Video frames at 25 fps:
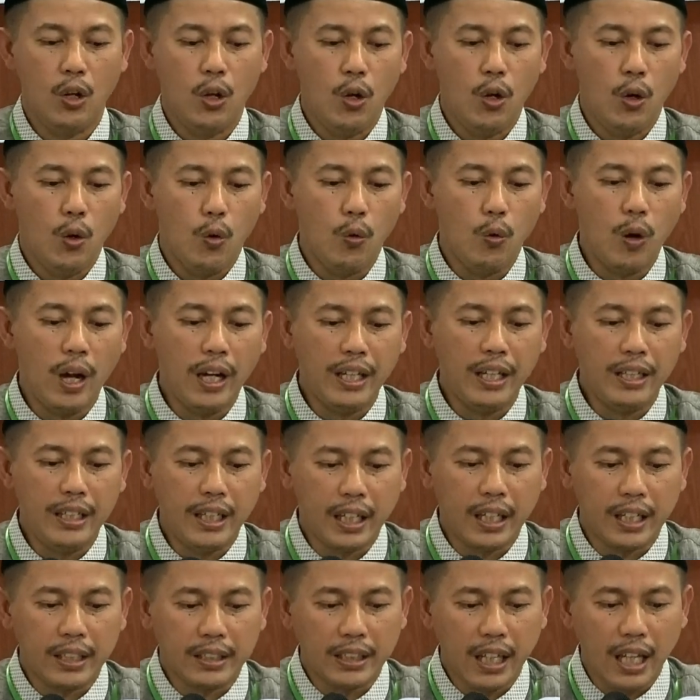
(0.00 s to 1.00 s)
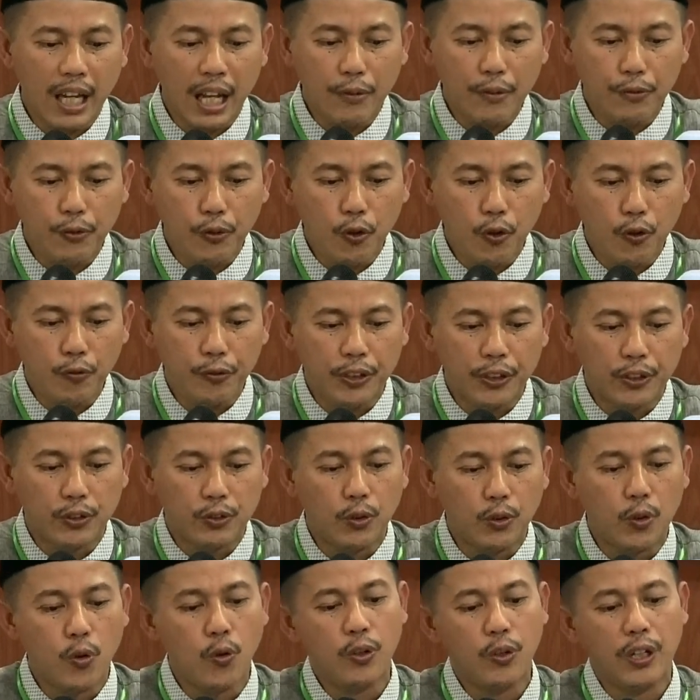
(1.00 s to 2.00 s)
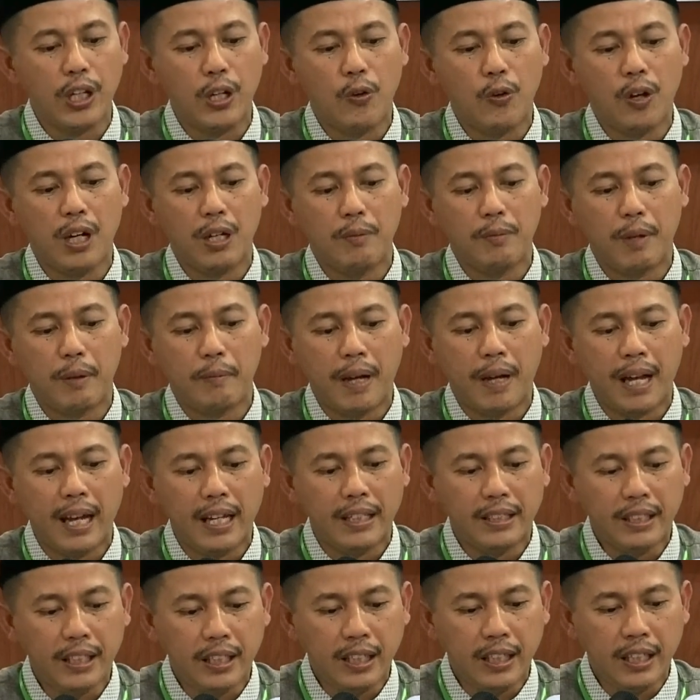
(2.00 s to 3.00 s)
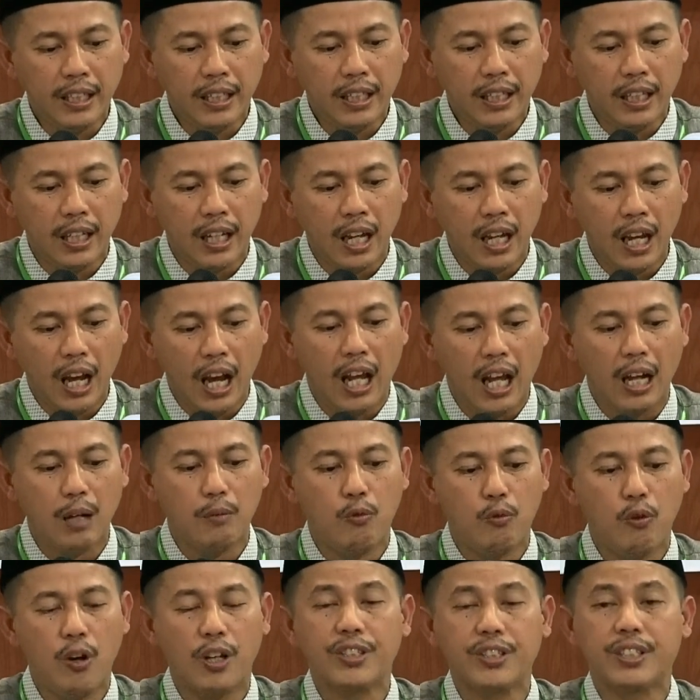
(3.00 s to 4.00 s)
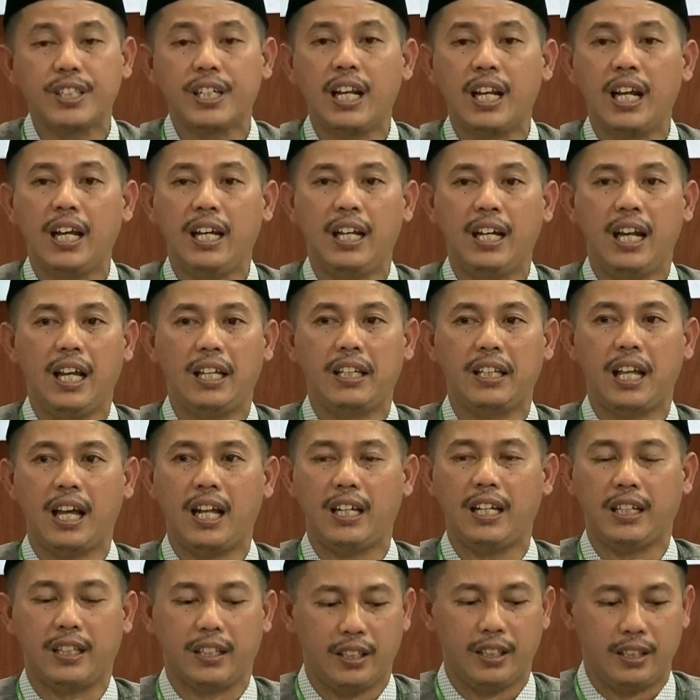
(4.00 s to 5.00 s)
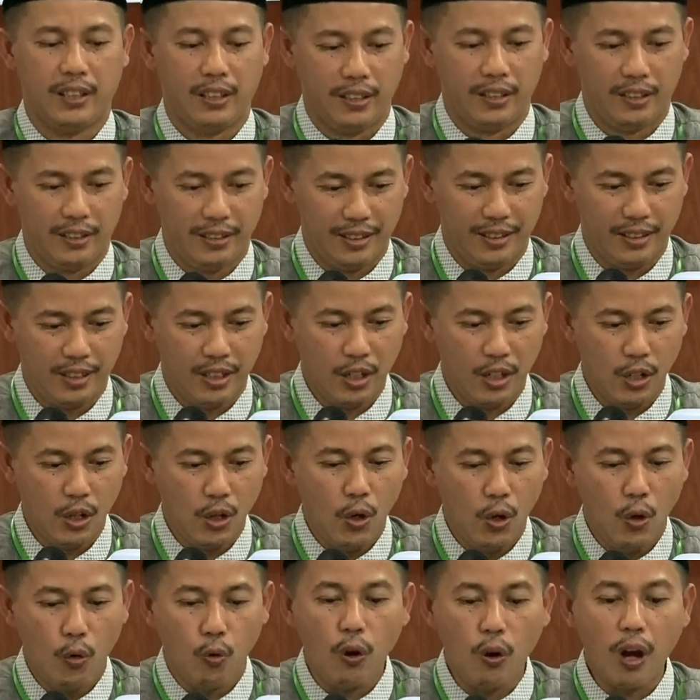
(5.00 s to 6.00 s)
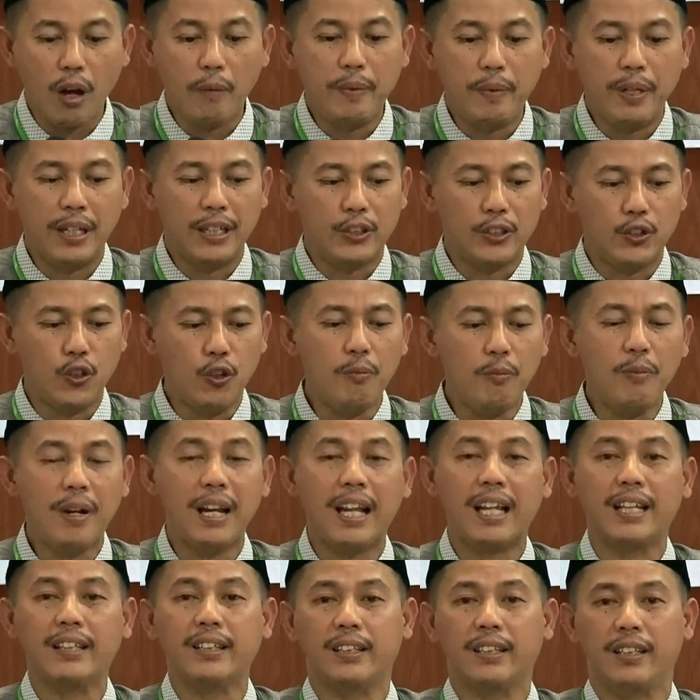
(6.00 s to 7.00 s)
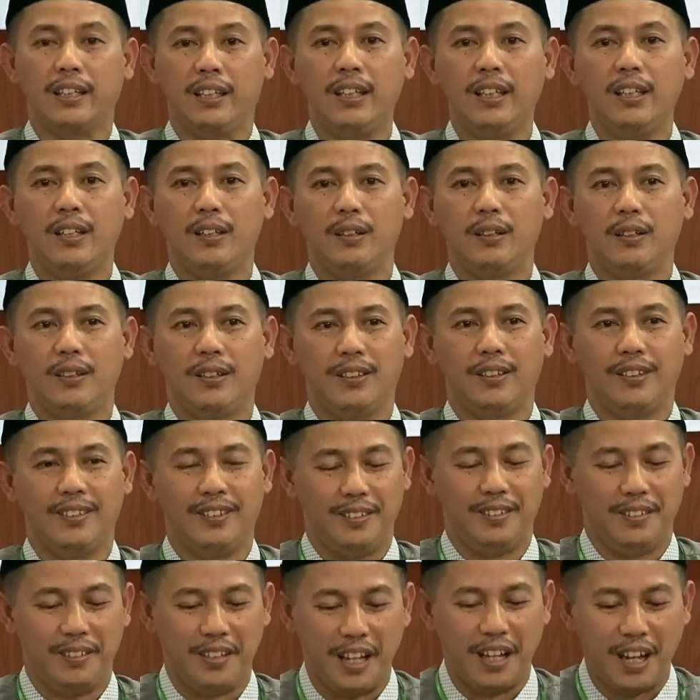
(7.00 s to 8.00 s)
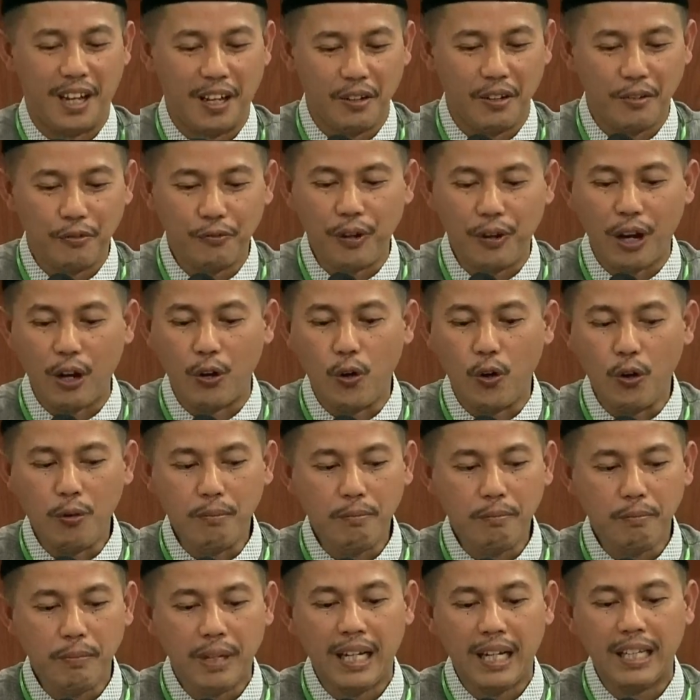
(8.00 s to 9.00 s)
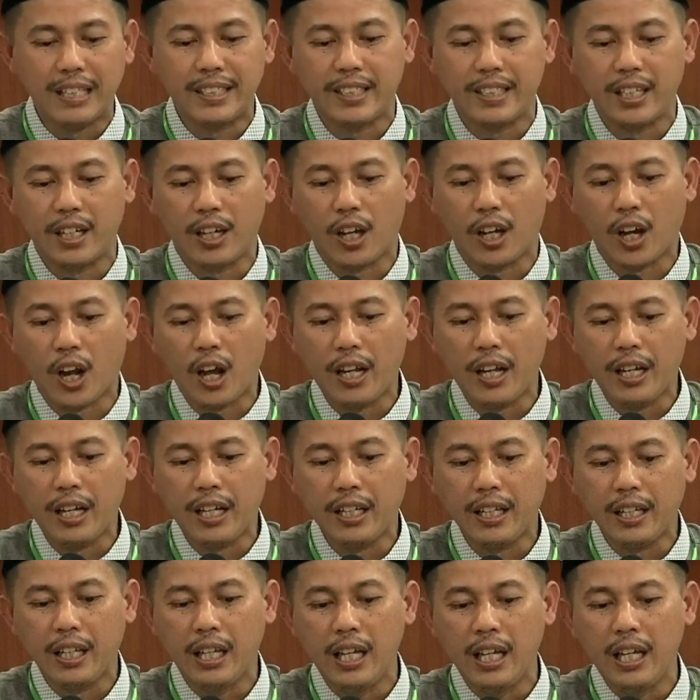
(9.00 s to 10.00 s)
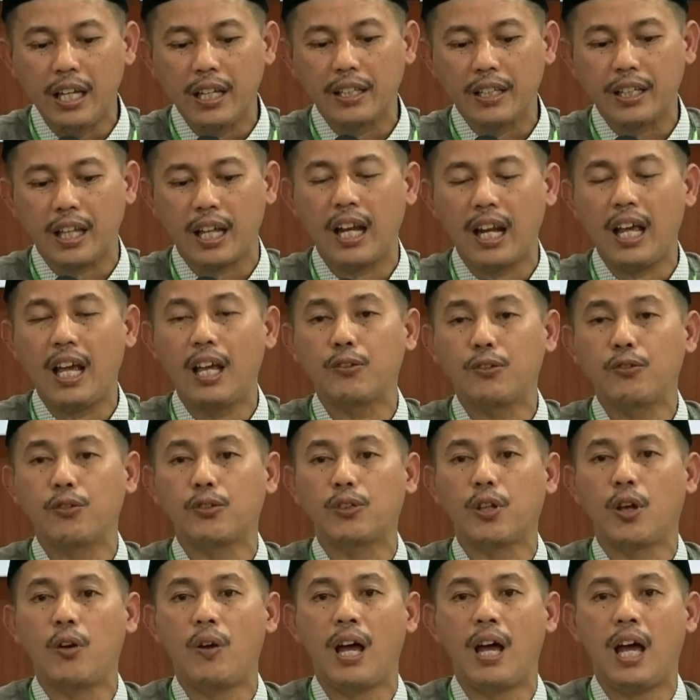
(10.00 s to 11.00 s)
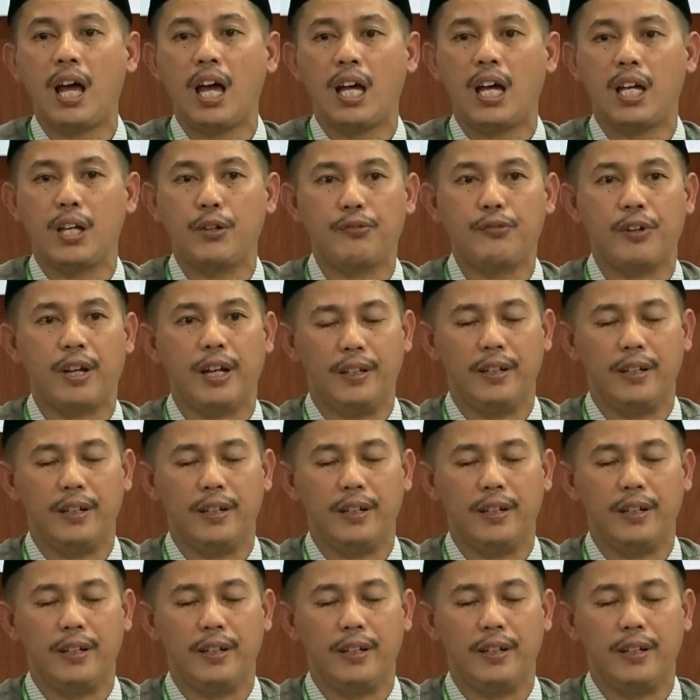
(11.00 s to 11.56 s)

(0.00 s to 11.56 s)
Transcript: wa in ikhtalafu fi turuqi wal mabadi'i al muwassila ila dzalik wa bil jumlati ya fahum bil istiqra'i salasu tawaifa